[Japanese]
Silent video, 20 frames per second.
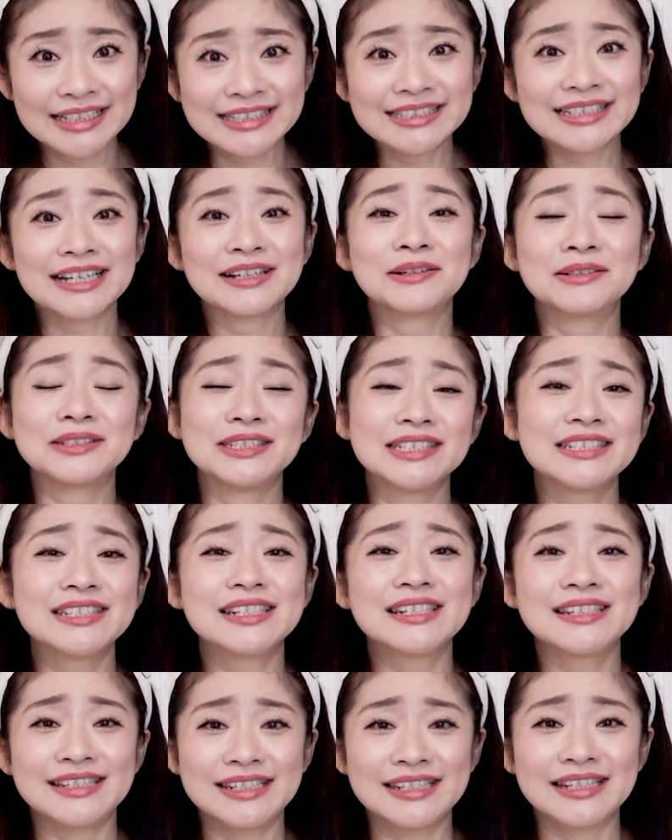ちゃんご自
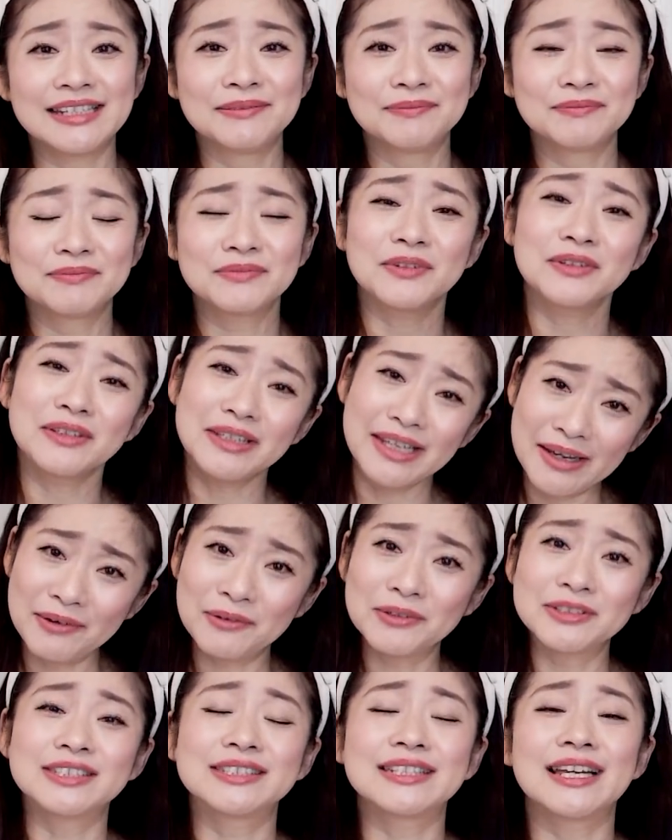身にね、お
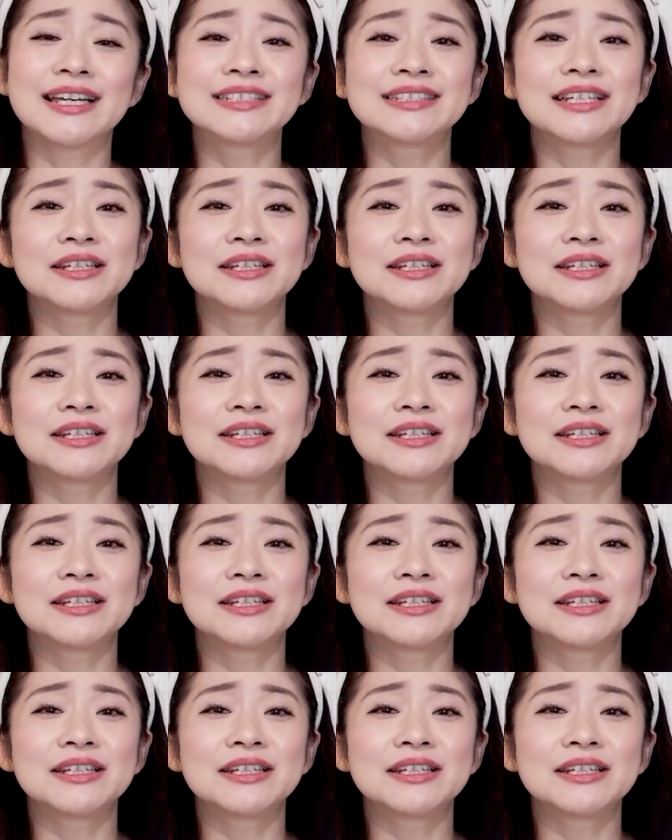伝えし